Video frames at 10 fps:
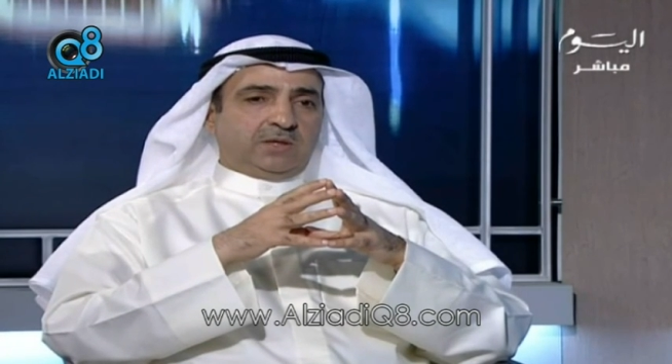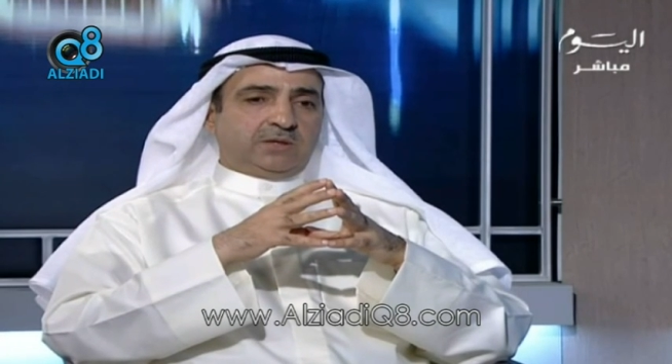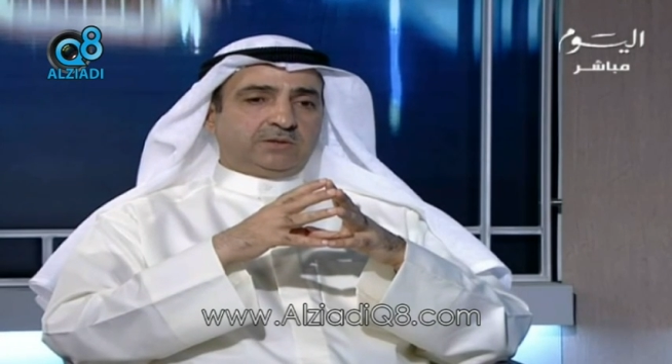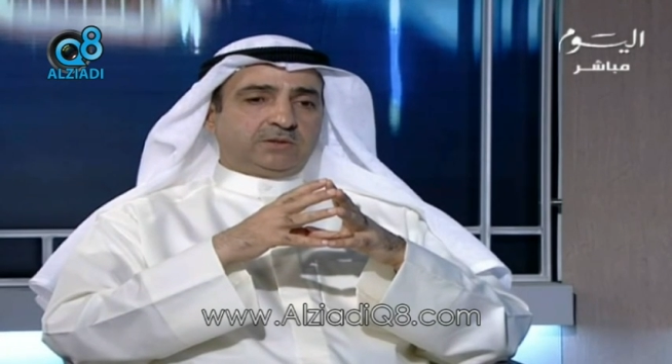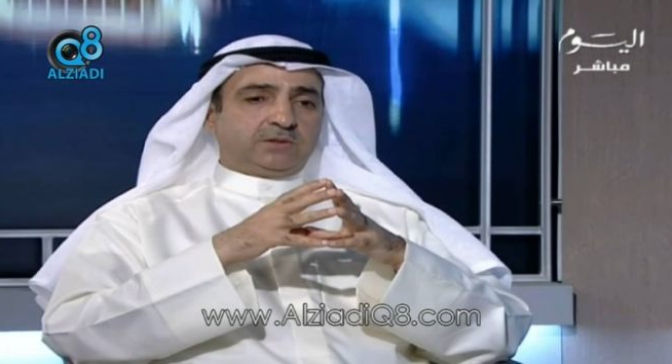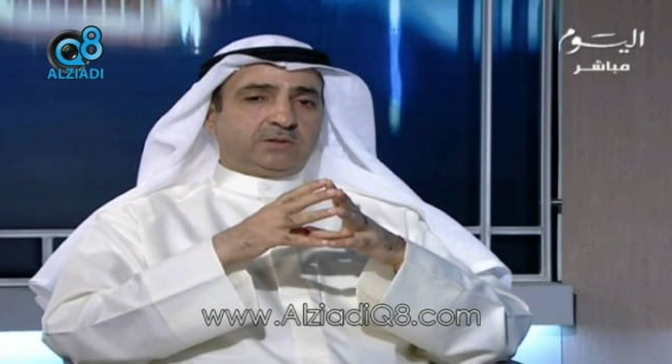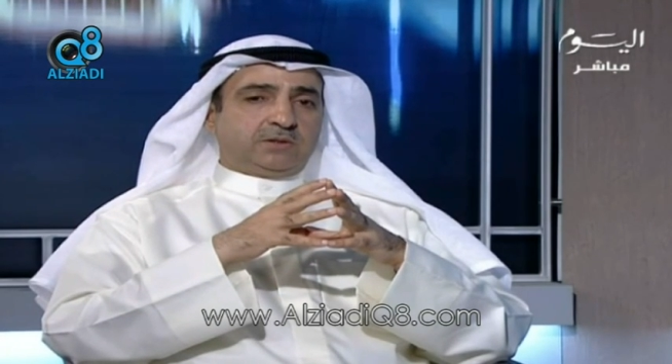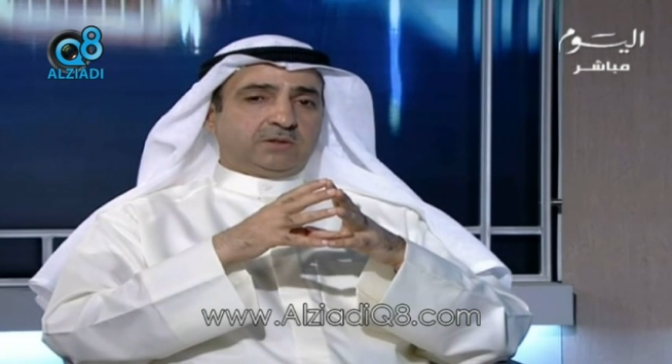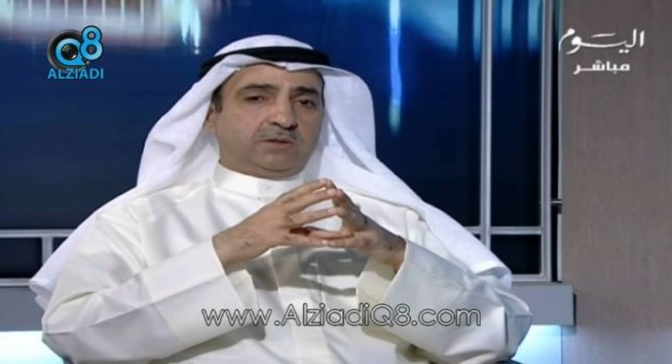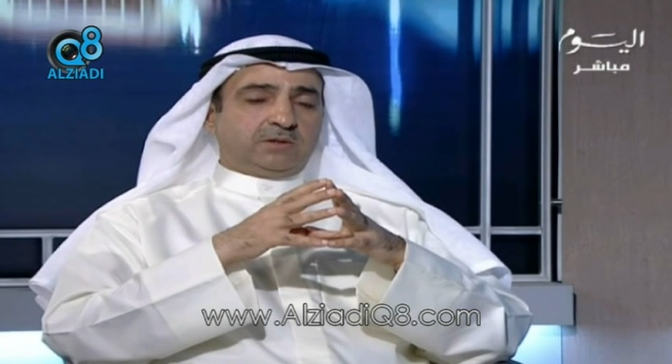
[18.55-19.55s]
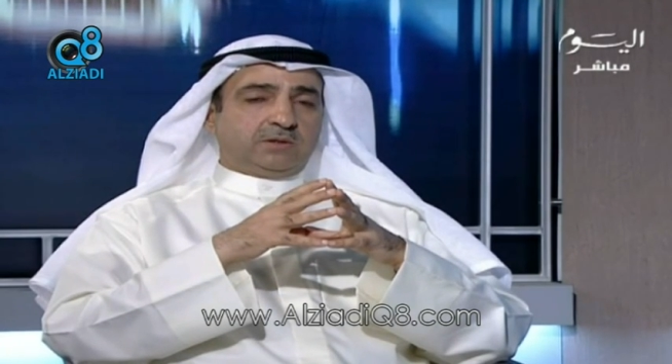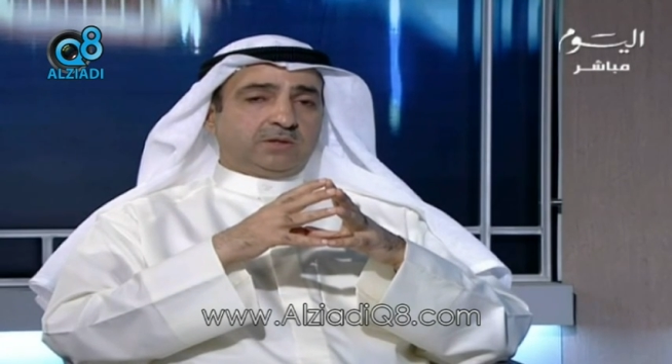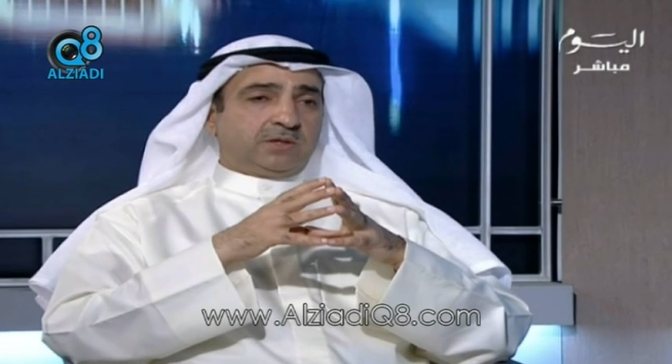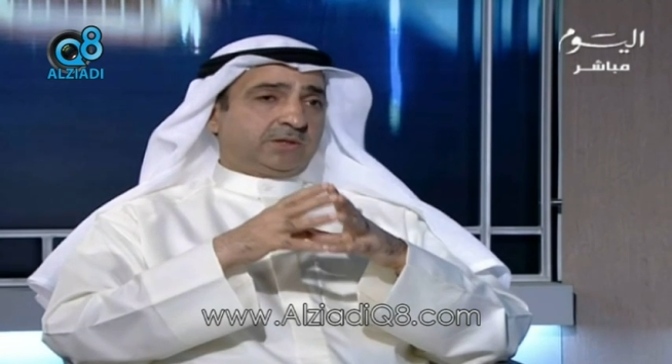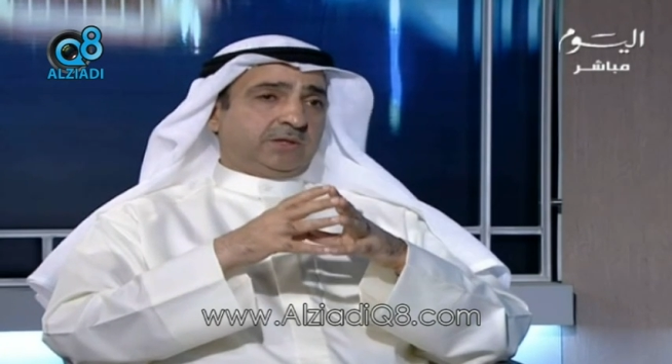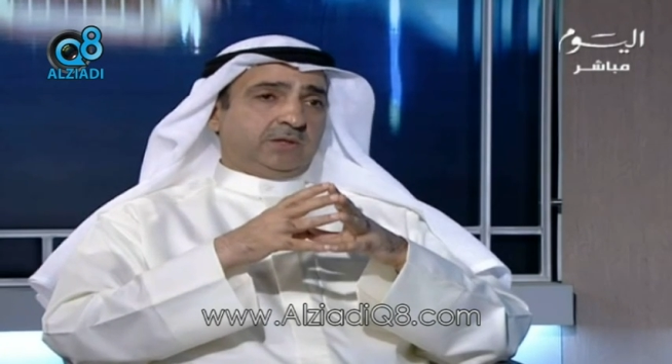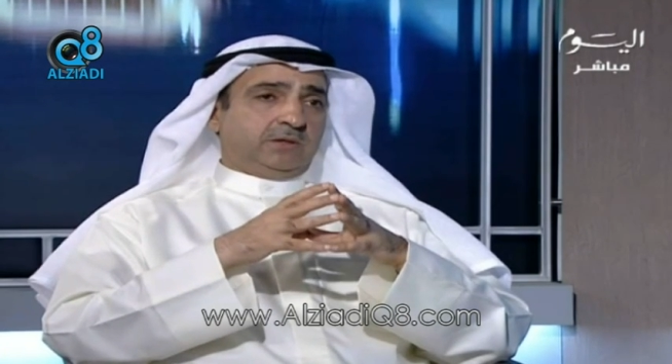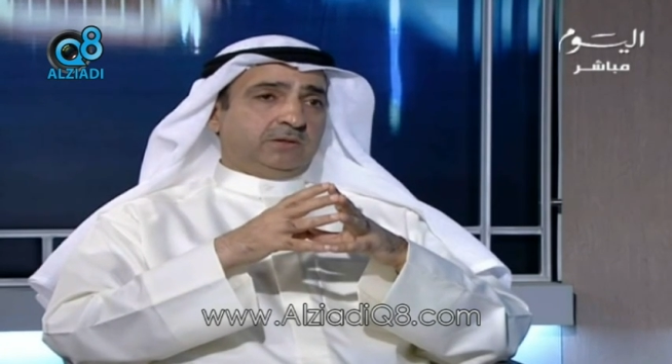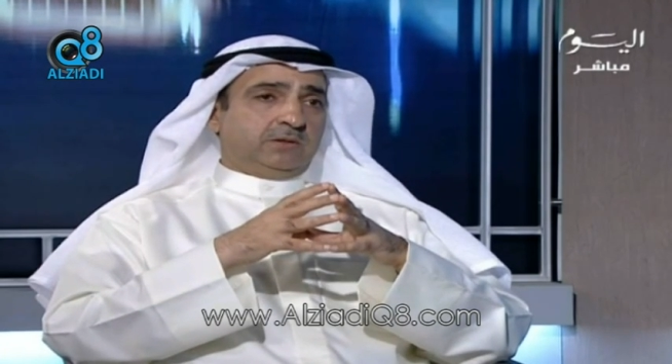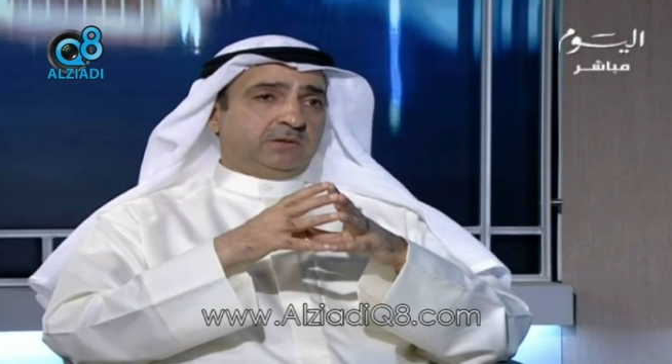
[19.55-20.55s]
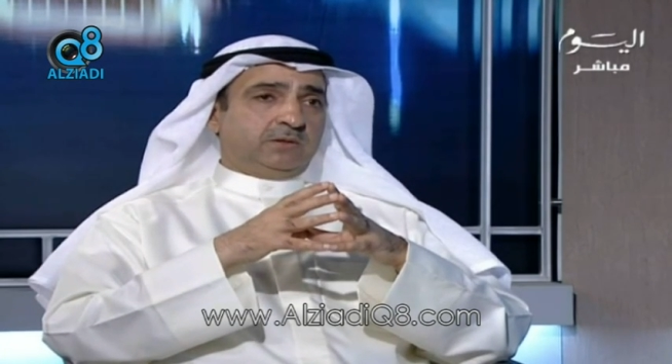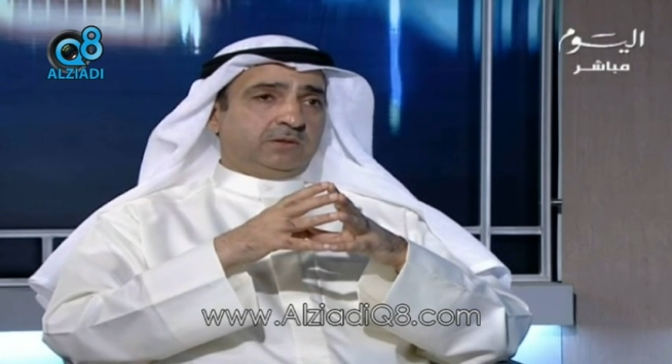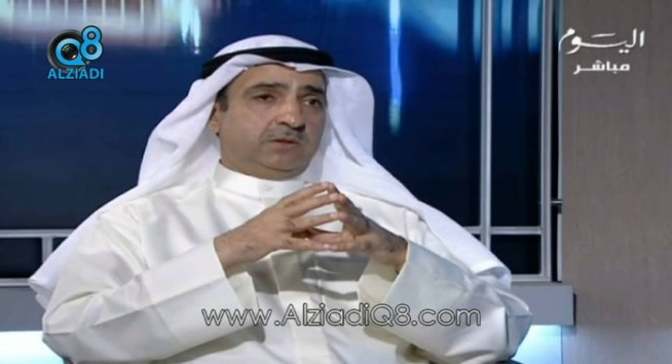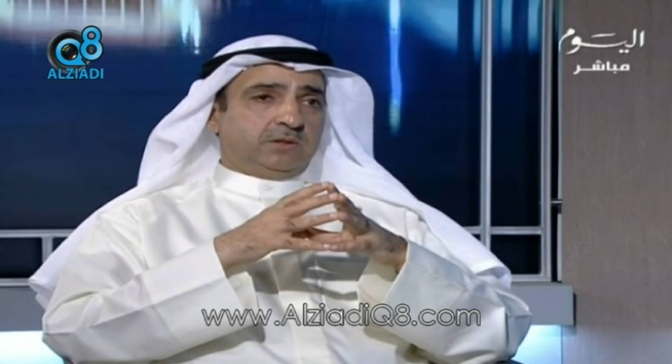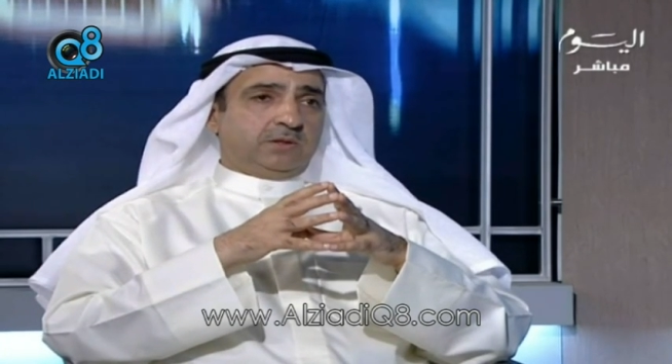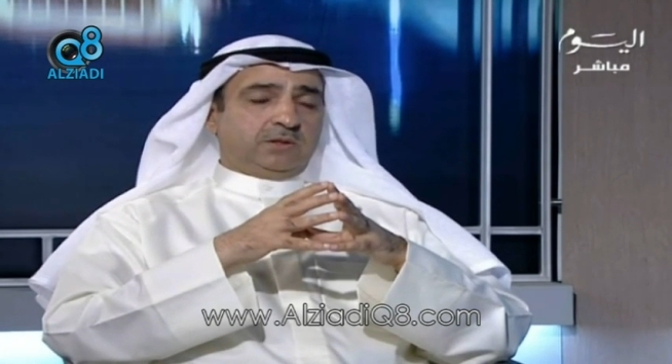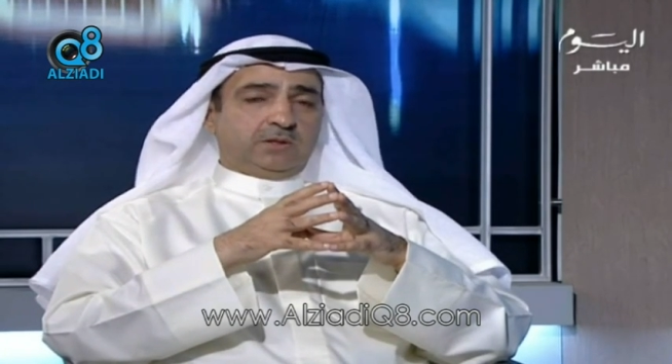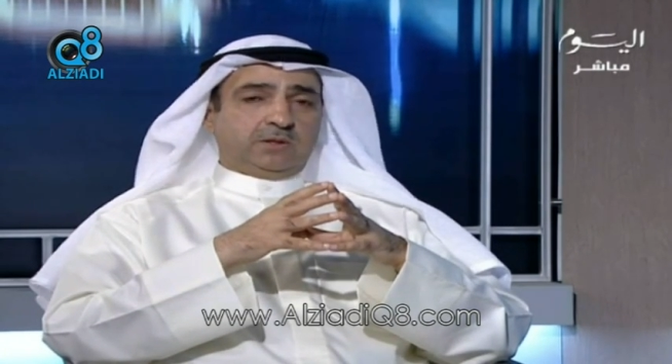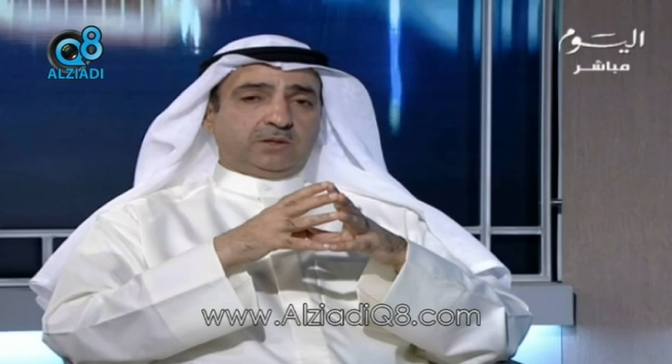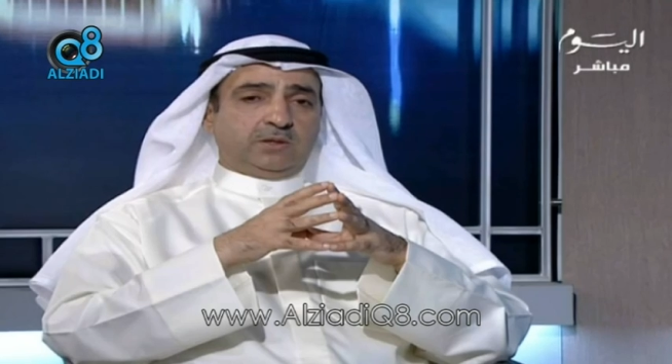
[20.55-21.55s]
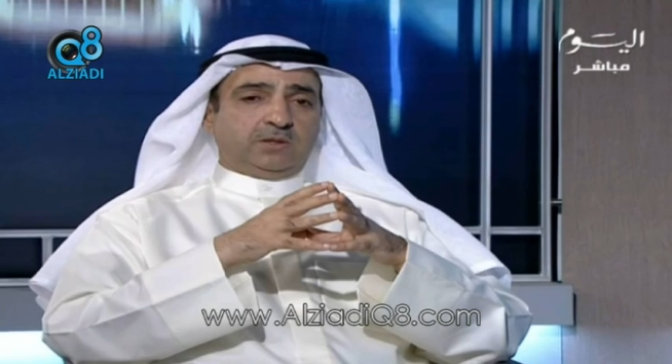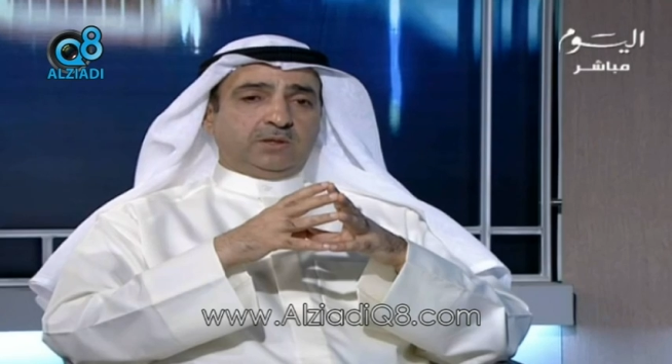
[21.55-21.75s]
أنا أعتقد آه، خطيئة آه،